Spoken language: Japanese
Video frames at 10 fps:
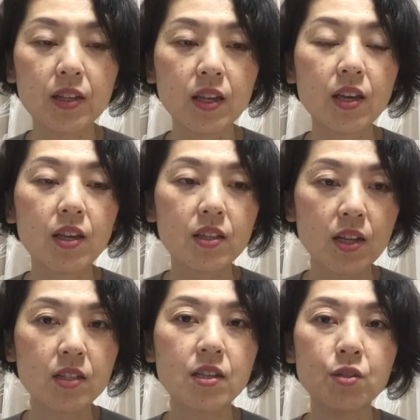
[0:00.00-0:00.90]
で
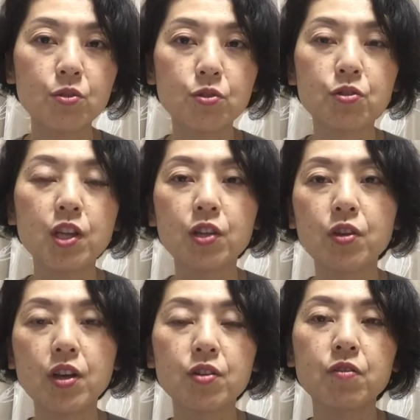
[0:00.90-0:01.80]
男性と女性
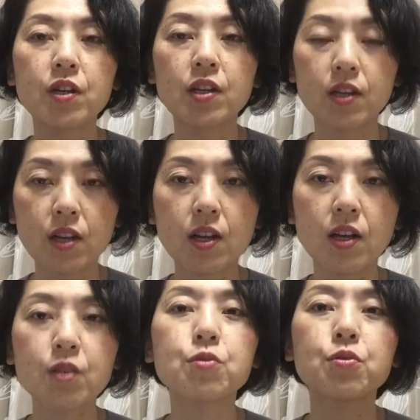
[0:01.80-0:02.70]
の役割が
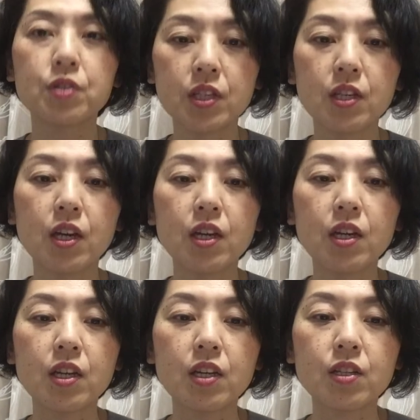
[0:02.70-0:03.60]
あるのに、
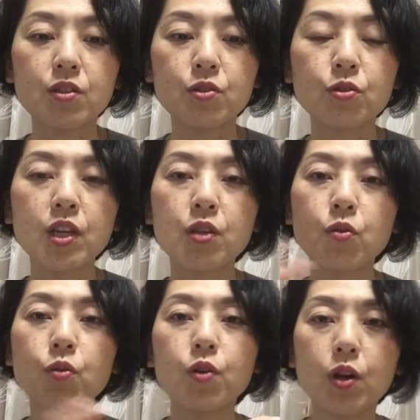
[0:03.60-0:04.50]
女性
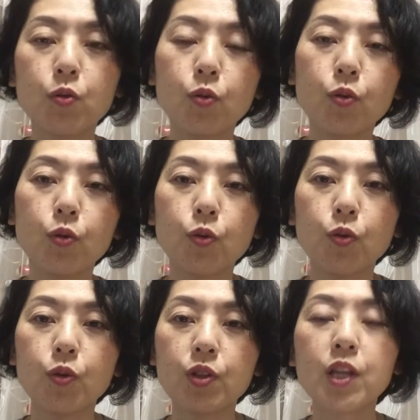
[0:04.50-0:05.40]
の方が
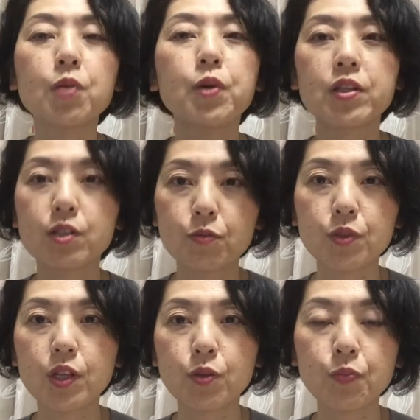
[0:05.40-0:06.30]
何でもやっちゃうっ
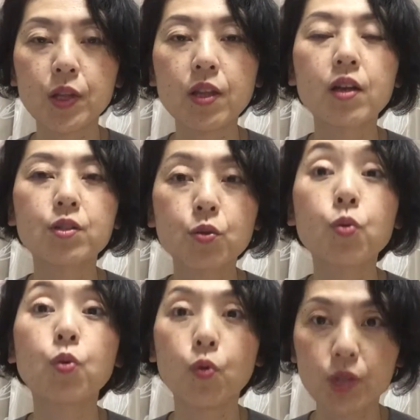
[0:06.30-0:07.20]
ていうパターンがすご
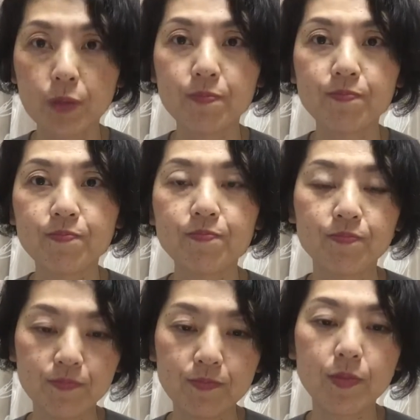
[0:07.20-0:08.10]
く多い。
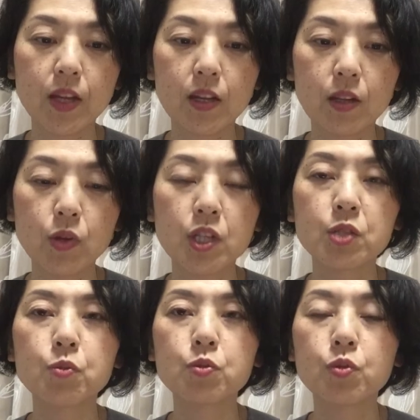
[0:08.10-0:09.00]
で
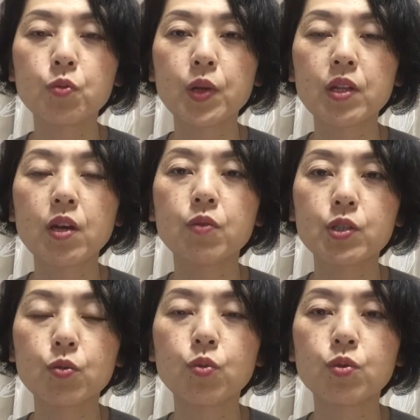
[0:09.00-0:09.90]
私もそのパターンは
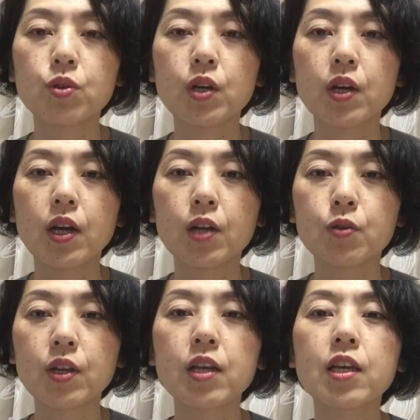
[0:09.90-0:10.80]
すごく
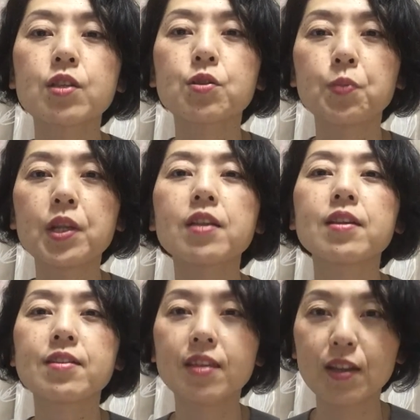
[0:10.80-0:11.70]
体験済みなん
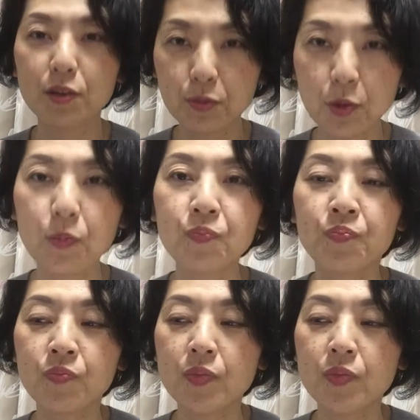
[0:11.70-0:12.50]
ですけれども、